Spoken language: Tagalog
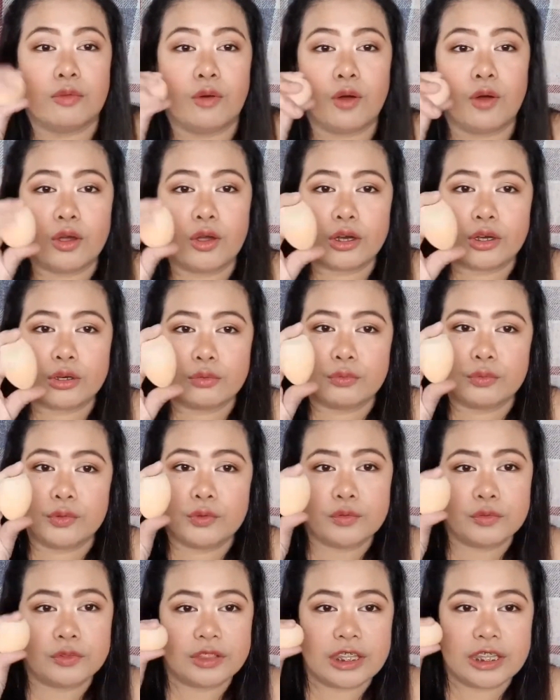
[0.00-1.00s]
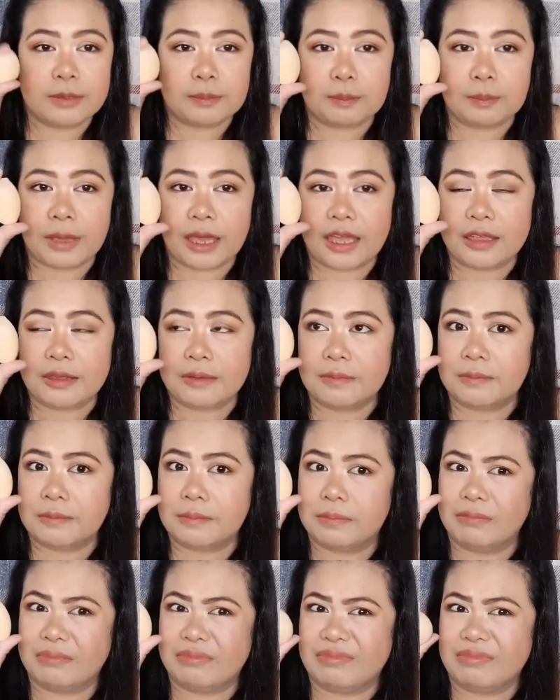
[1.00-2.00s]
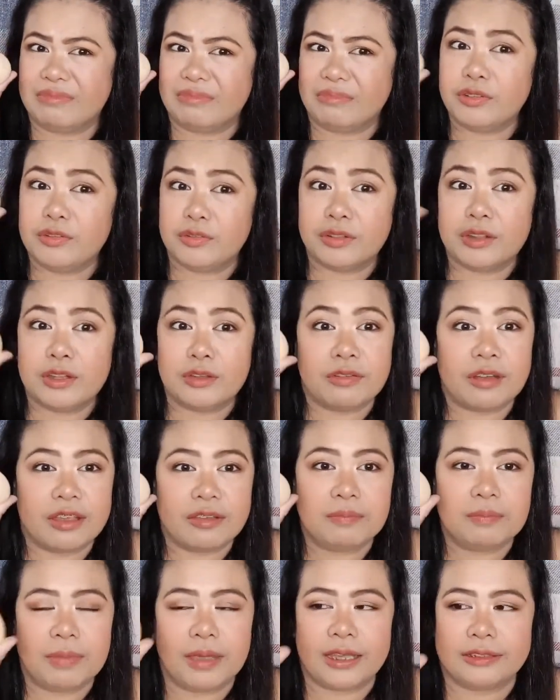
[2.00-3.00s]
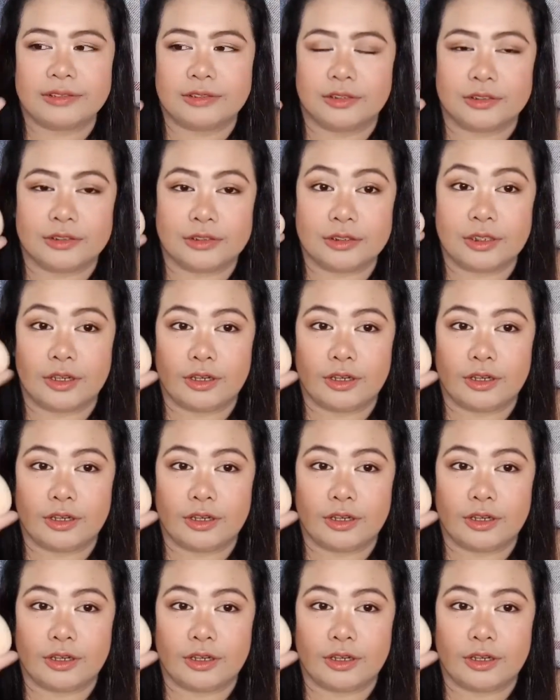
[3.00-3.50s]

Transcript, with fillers: for 55 55 pesos.